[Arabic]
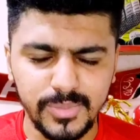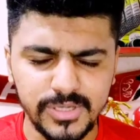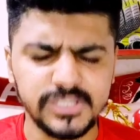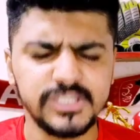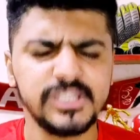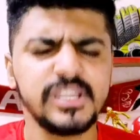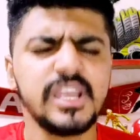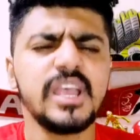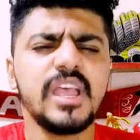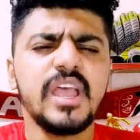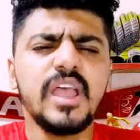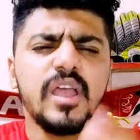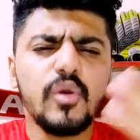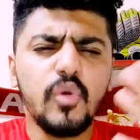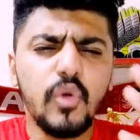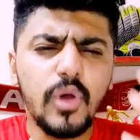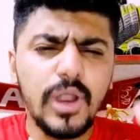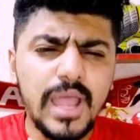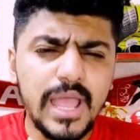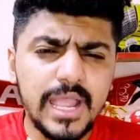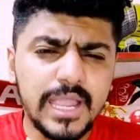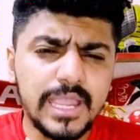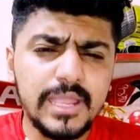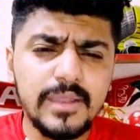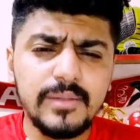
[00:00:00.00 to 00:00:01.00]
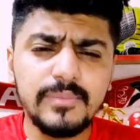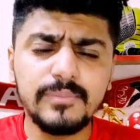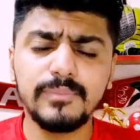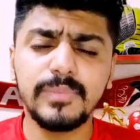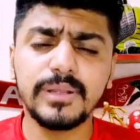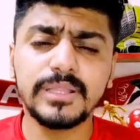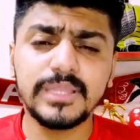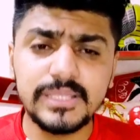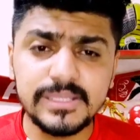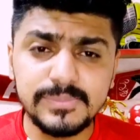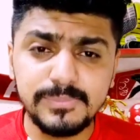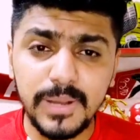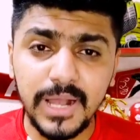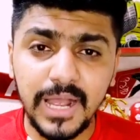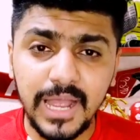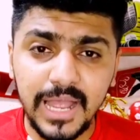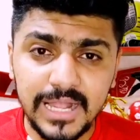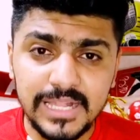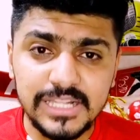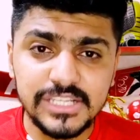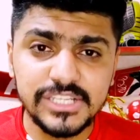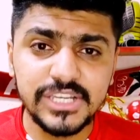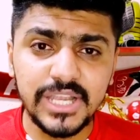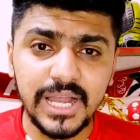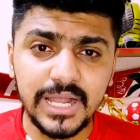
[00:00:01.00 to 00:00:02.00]
مصر ولكن ولكن ما
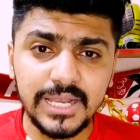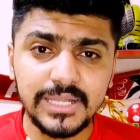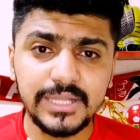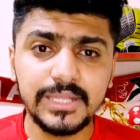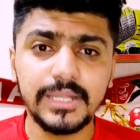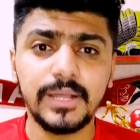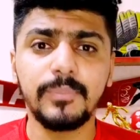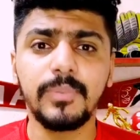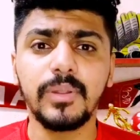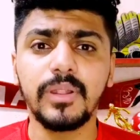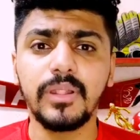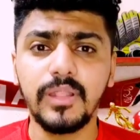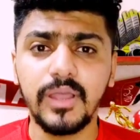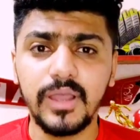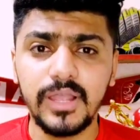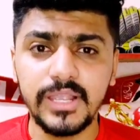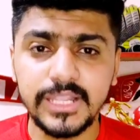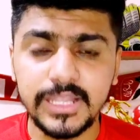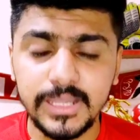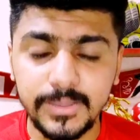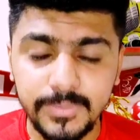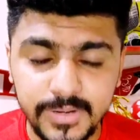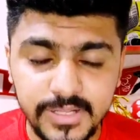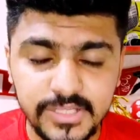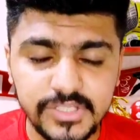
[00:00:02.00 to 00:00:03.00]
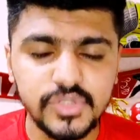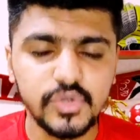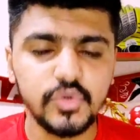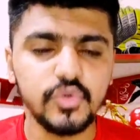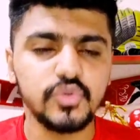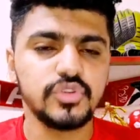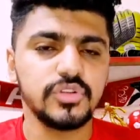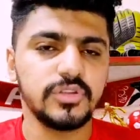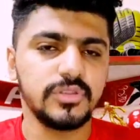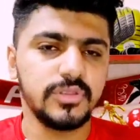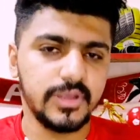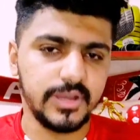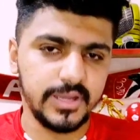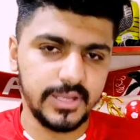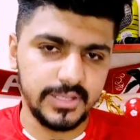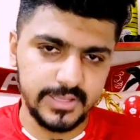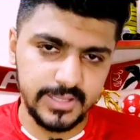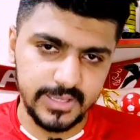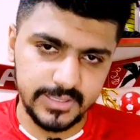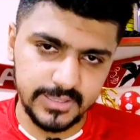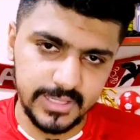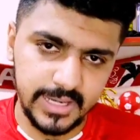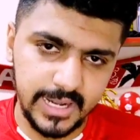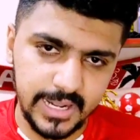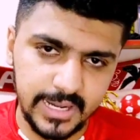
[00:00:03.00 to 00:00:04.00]
تتبخلش علينا باللايك يا برنس وصلنا لغايه
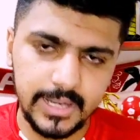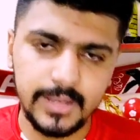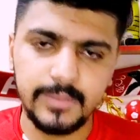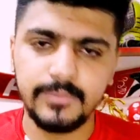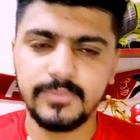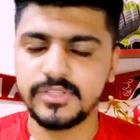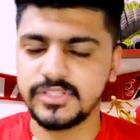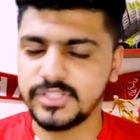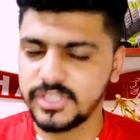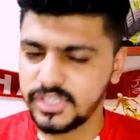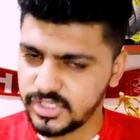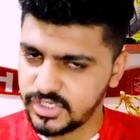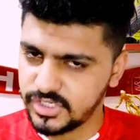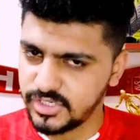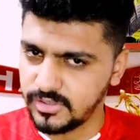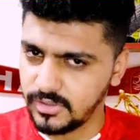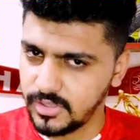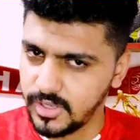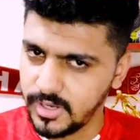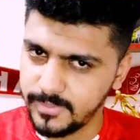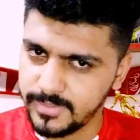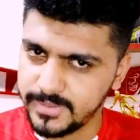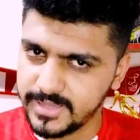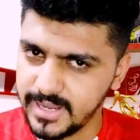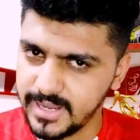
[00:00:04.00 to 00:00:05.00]
نهايه الحلقه ما تنساش اللايك